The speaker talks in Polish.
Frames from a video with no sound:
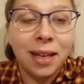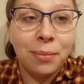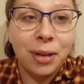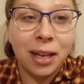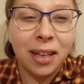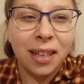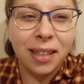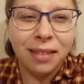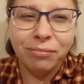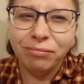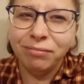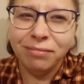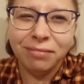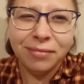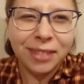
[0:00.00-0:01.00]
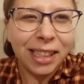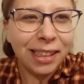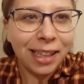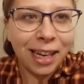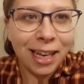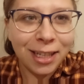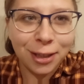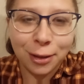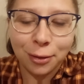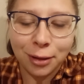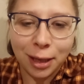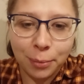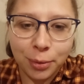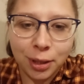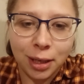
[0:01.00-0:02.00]
zabieg mm, nie należy do
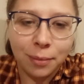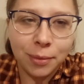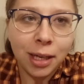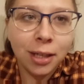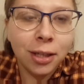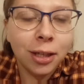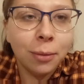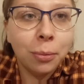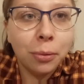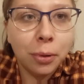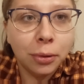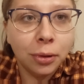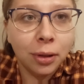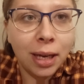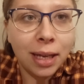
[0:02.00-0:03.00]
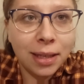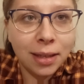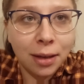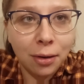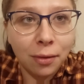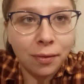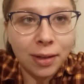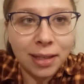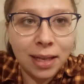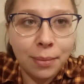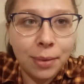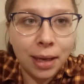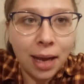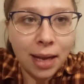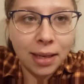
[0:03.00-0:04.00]
najprzyjemniejszych. Było to laserowe
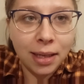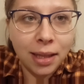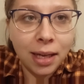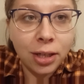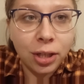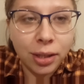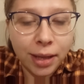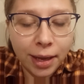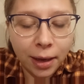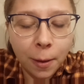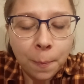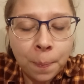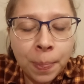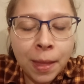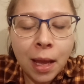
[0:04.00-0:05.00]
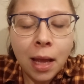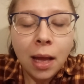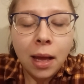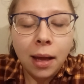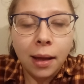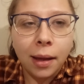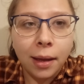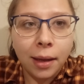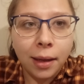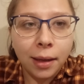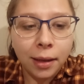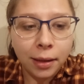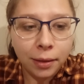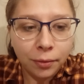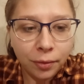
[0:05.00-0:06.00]
zamykanie naczynek.
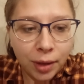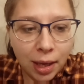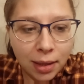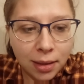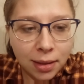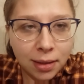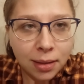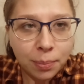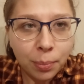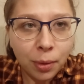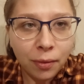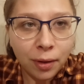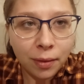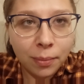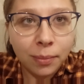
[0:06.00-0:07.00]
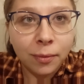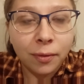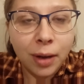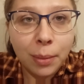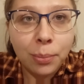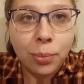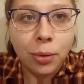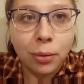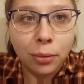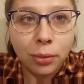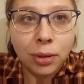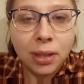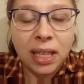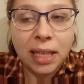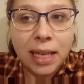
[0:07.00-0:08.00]
E, więc powiem Wam
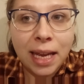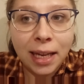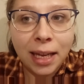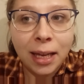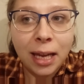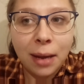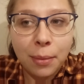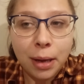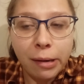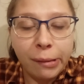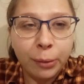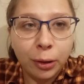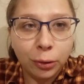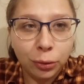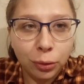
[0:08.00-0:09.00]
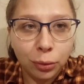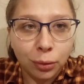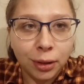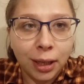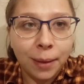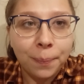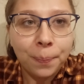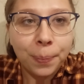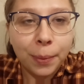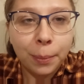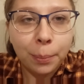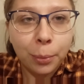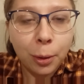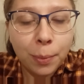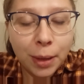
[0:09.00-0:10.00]
pokrótce, jakie ja miałam odczucia.
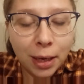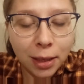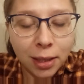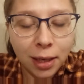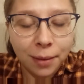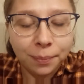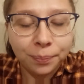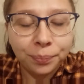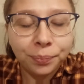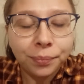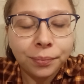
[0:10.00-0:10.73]
Po pierwsze,